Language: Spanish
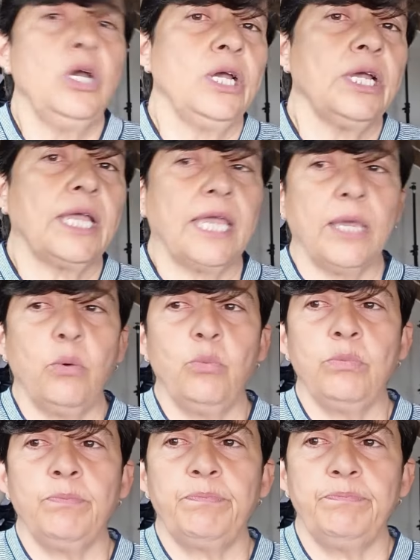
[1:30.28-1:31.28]
que
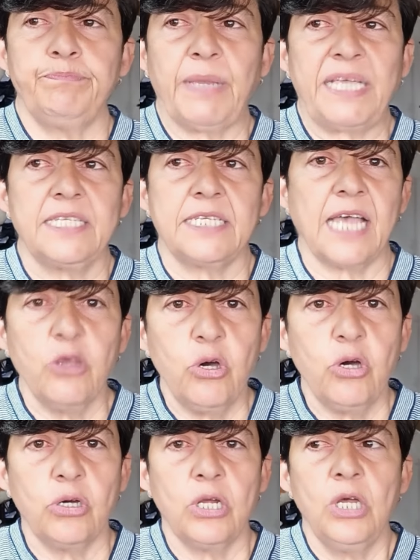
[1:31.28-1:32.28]
un
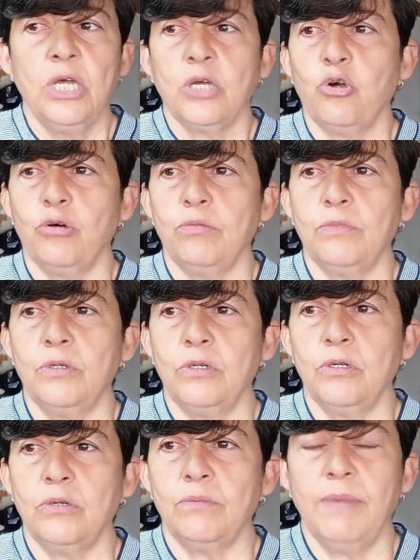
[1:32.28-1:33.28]
pensador
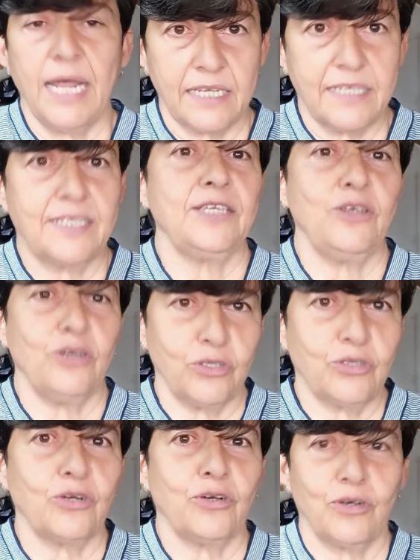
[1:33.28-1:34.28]
como Marx y
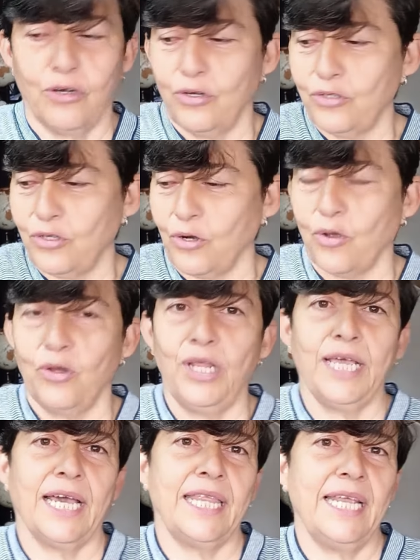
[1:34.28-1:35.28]
otros, otros
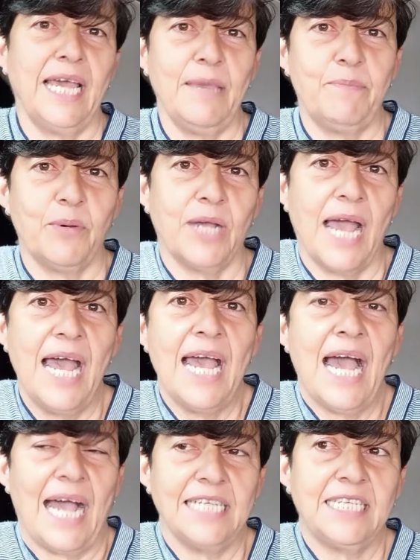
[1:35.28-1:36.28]
colegas de la época
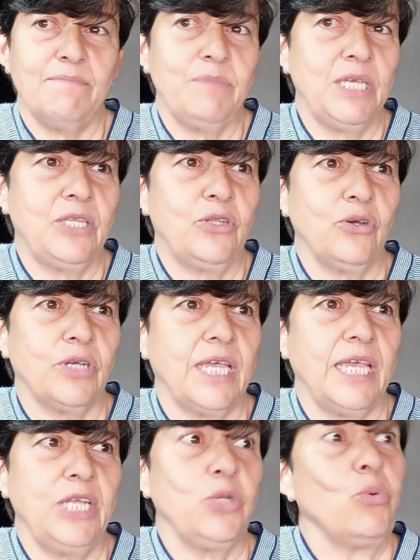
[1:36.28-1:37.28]
hayan visto
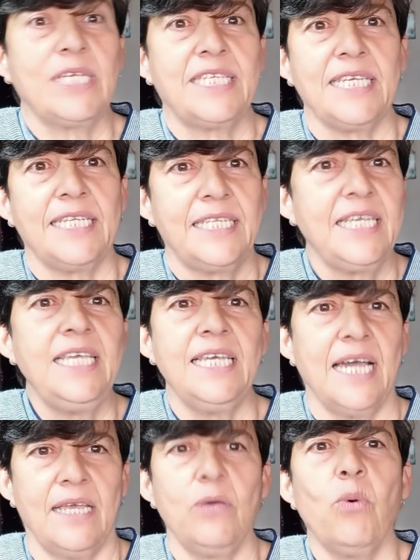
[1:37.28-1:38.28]
que no
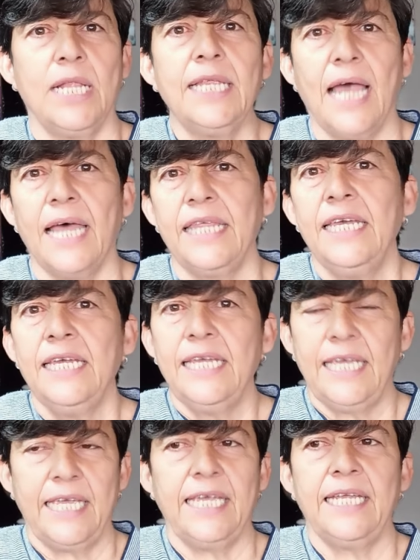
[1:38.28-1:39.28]
existía igualdad
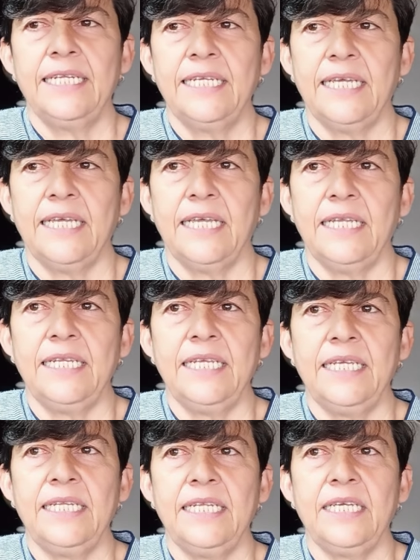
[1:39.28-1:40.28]
en, eh,
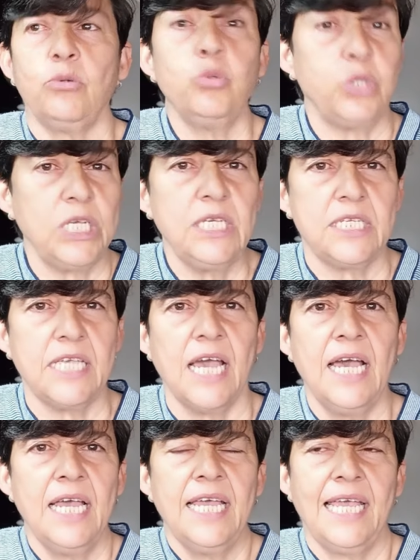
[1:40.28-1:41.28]
ni, justicia
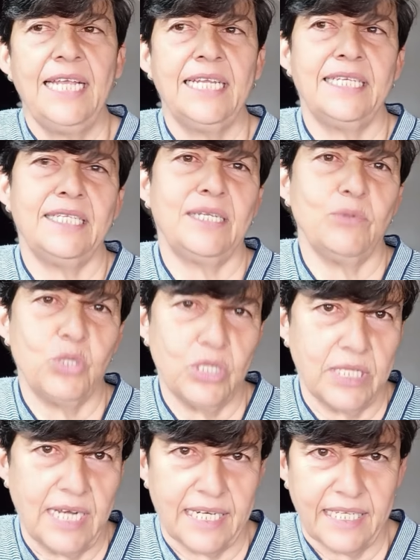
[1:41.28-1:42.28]
en la distribución
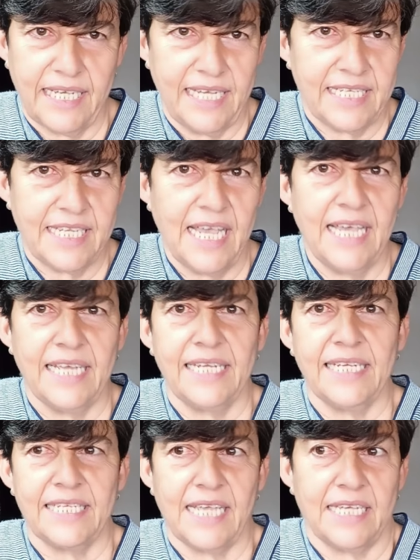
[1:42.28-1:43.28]
de la riqueza en,
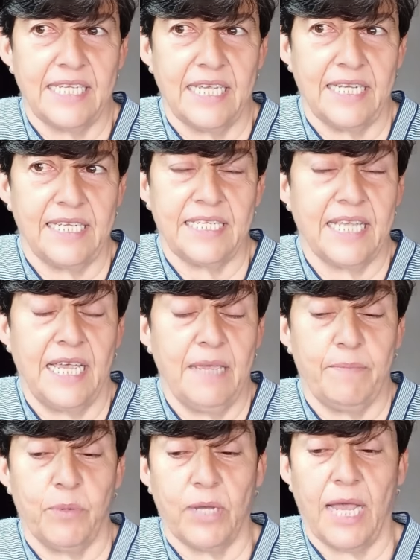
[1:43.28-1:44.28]
esas, en esa
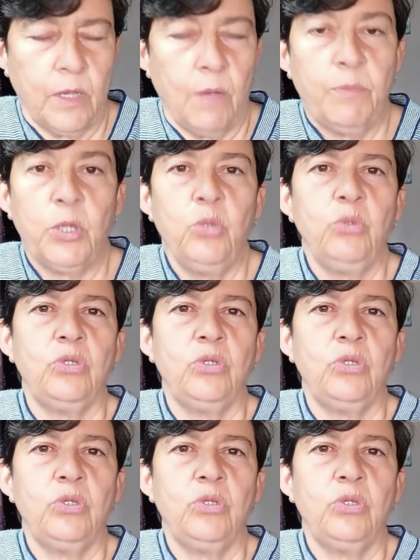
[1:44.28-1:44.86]
época. Producto